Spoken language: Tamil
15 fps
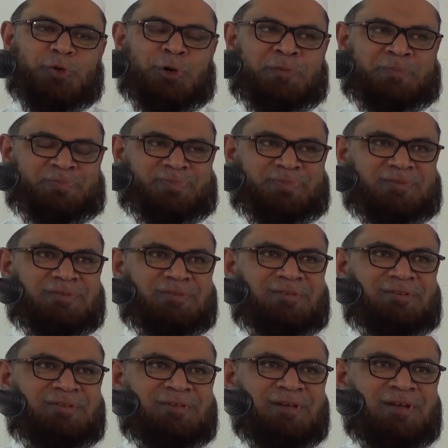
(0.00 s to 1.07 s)
சொல்லும்
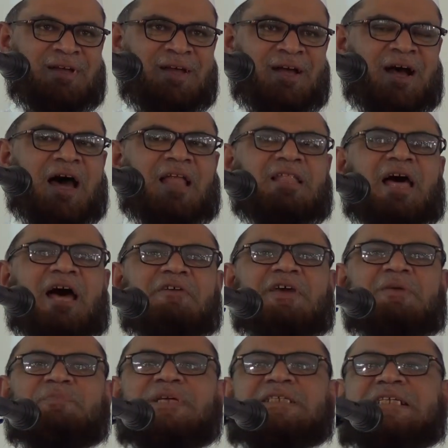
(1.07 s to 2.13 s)

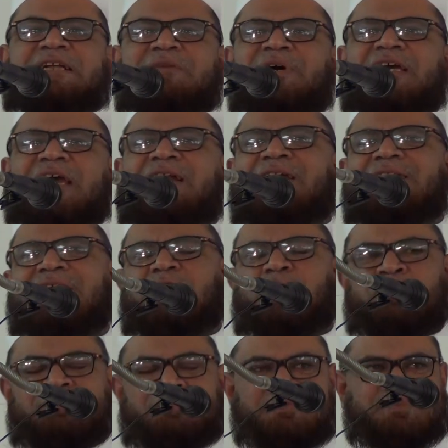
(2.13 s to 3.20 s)
அல்லாஹுவை பற்றி நமக்கு என்ன
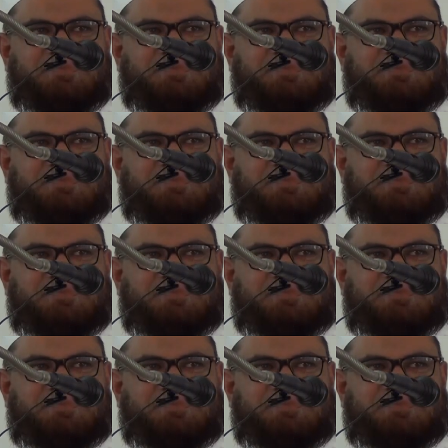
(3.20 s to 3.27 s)
தெரியும்